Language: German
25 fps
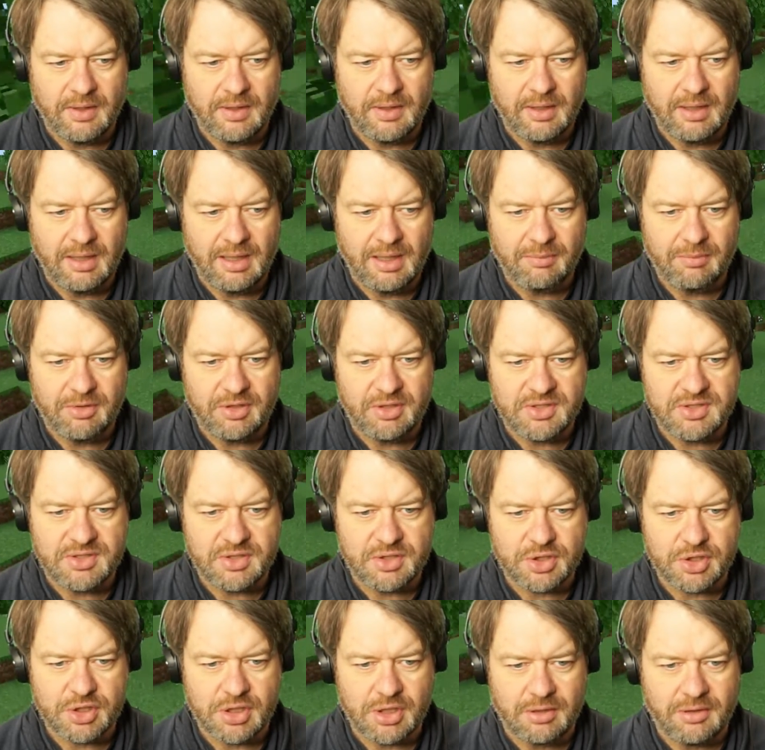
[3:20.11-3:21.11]
und nehme
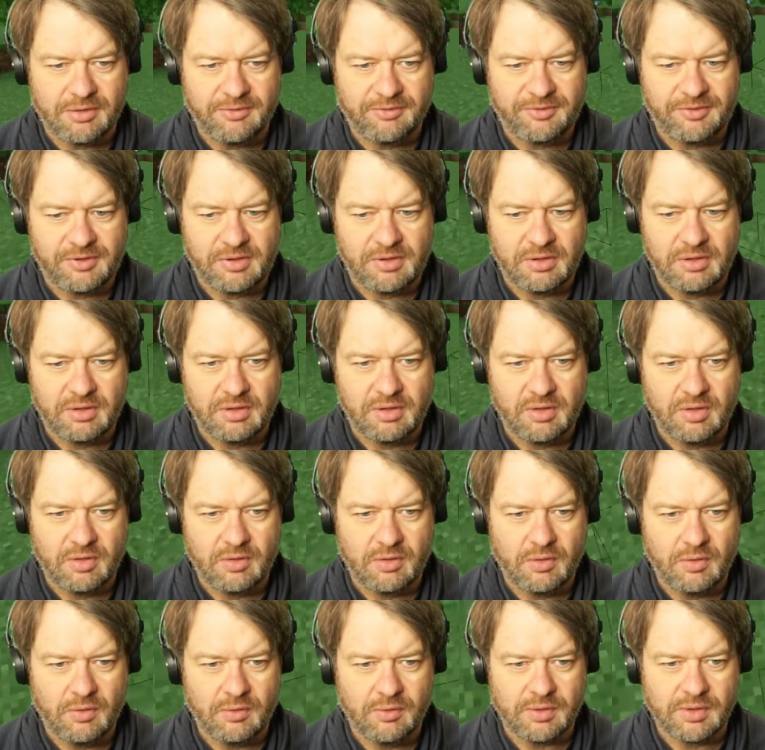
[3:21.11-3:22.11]
diese Schaufel
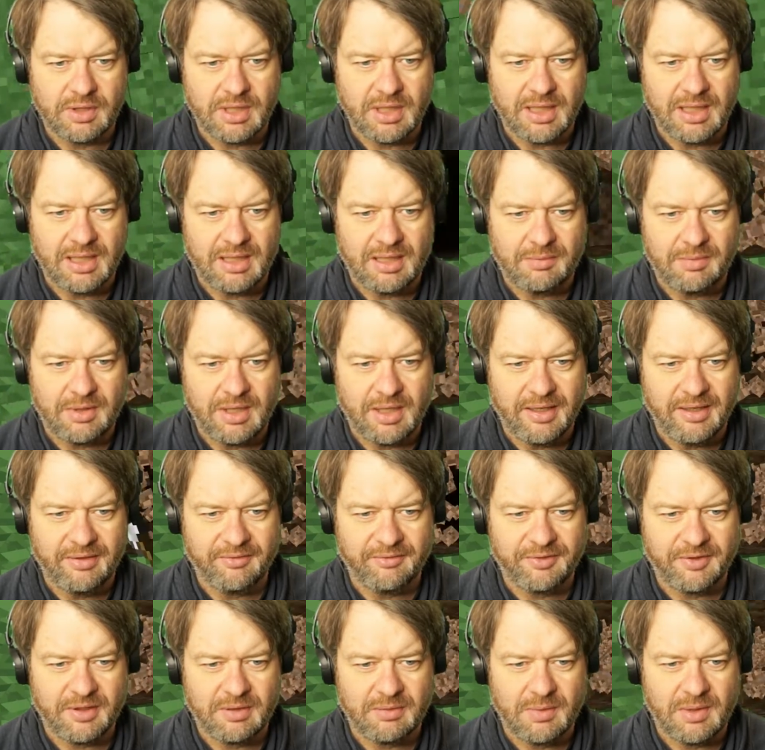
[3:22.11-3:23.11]
und grabe
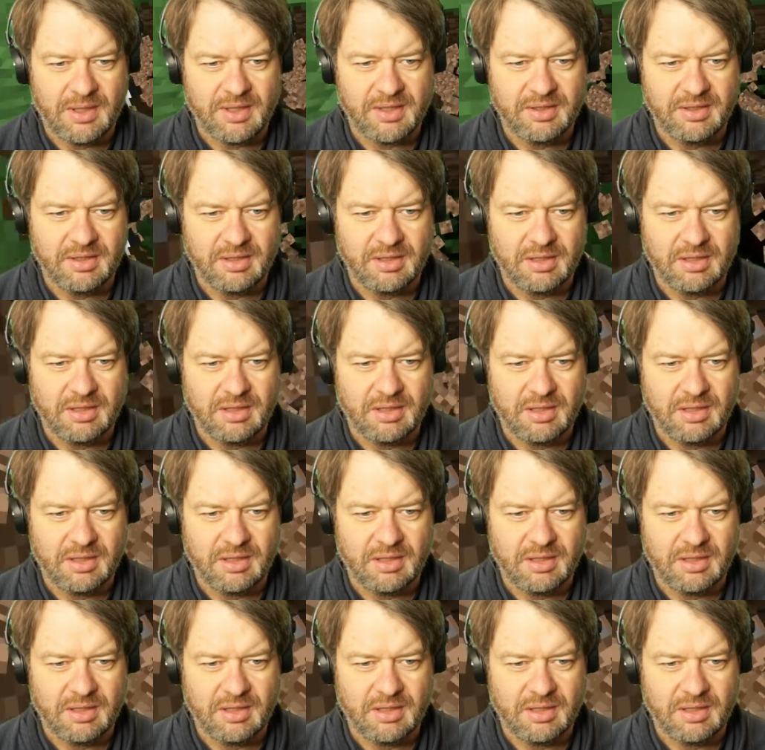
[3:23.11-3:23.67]
einfach mal hier